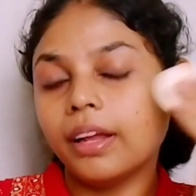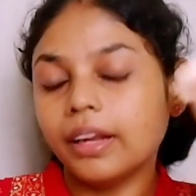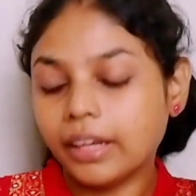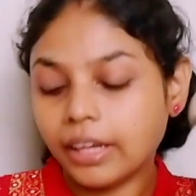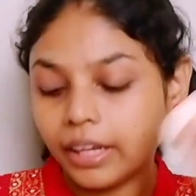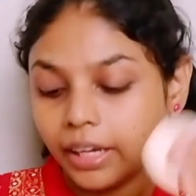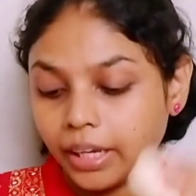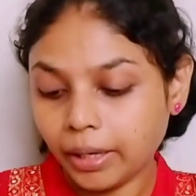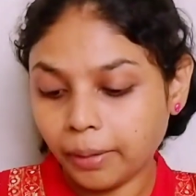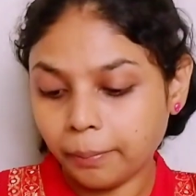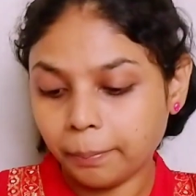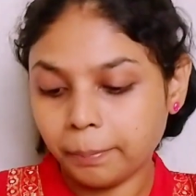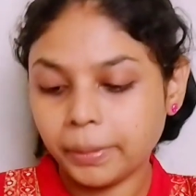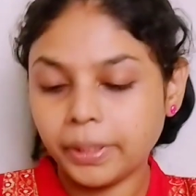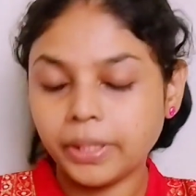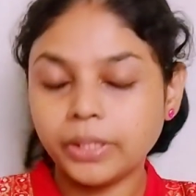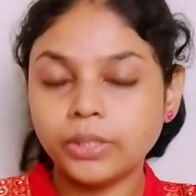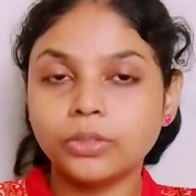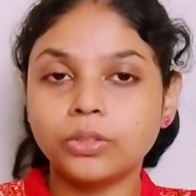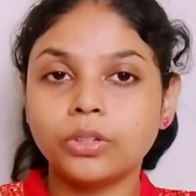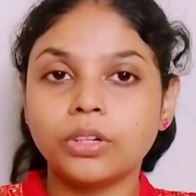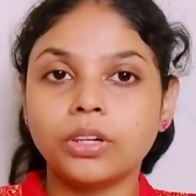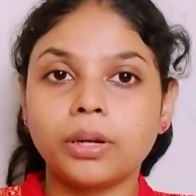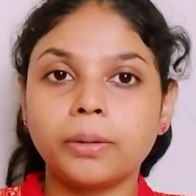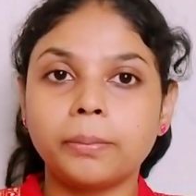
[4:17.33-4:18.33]
நான்
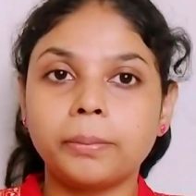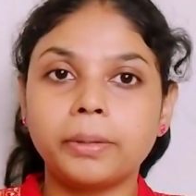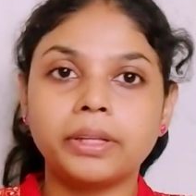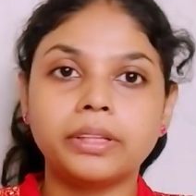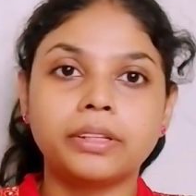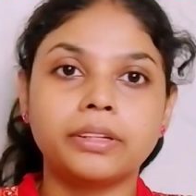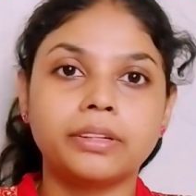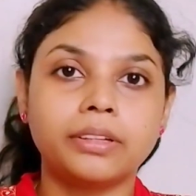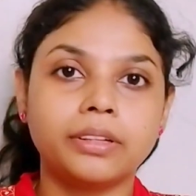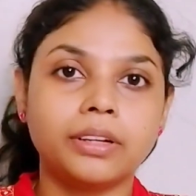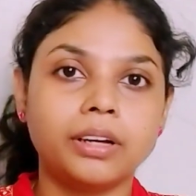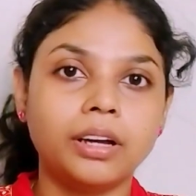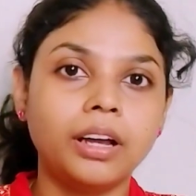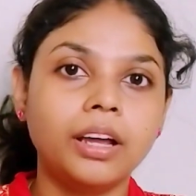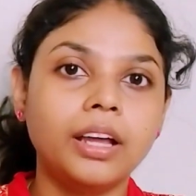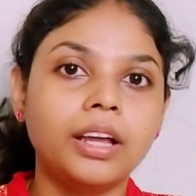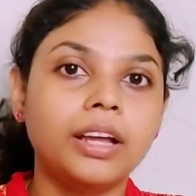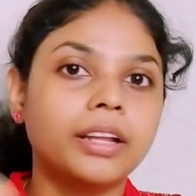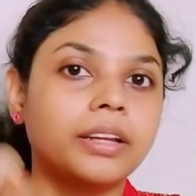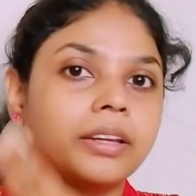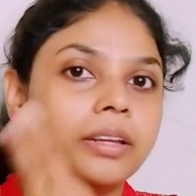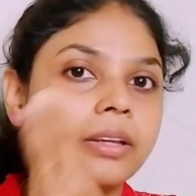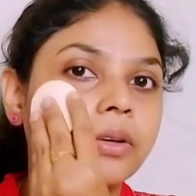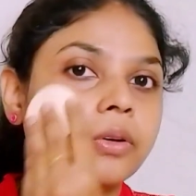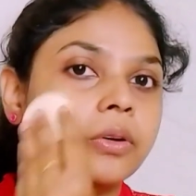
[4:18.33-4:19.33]
எப்பயும் சொல்கிற மாதிரி தான்
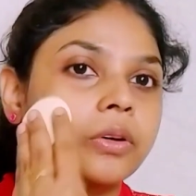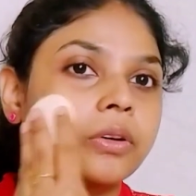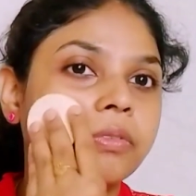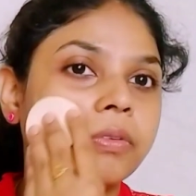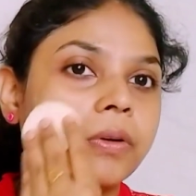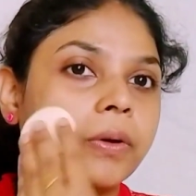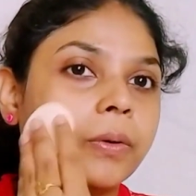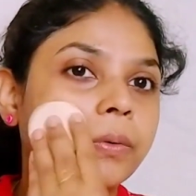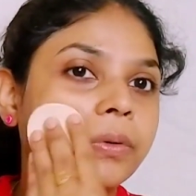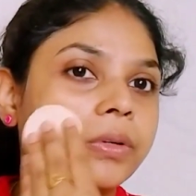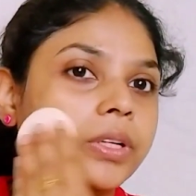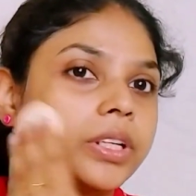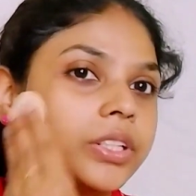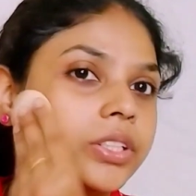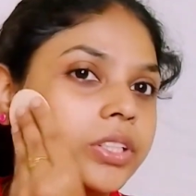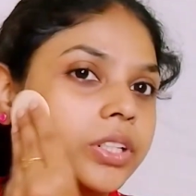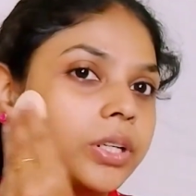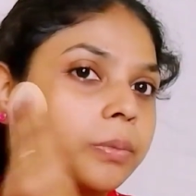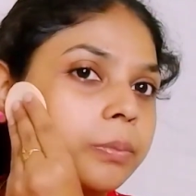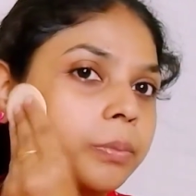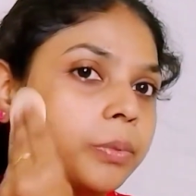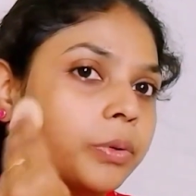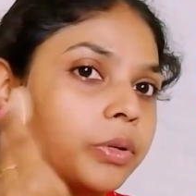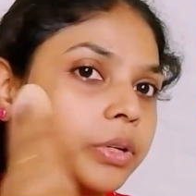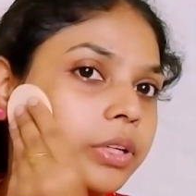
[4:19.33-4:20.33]
நீங்கள் ஒரு
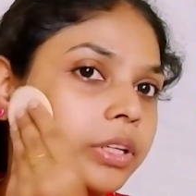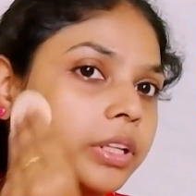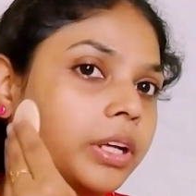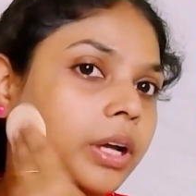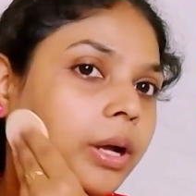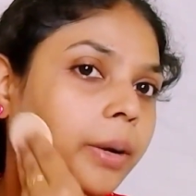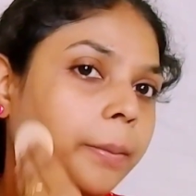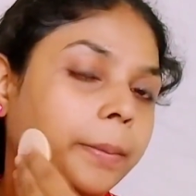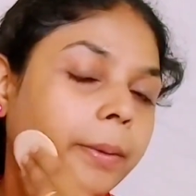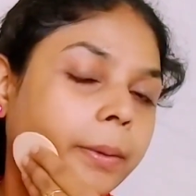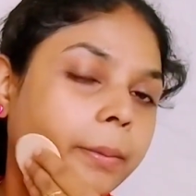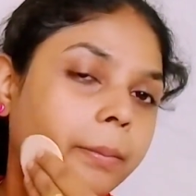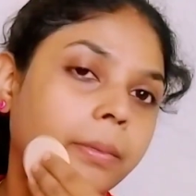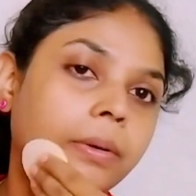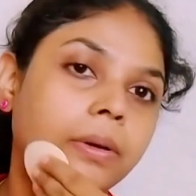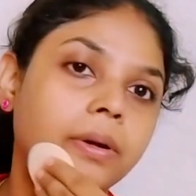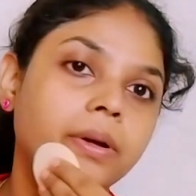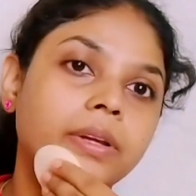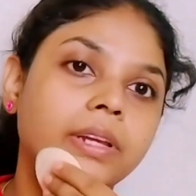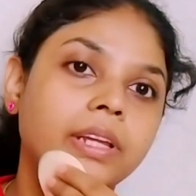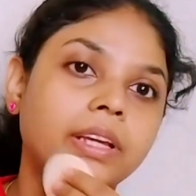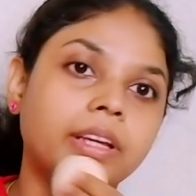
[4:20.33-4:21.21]
ஃபவுண்டேஷன் போட்டதுக்கப்புறமா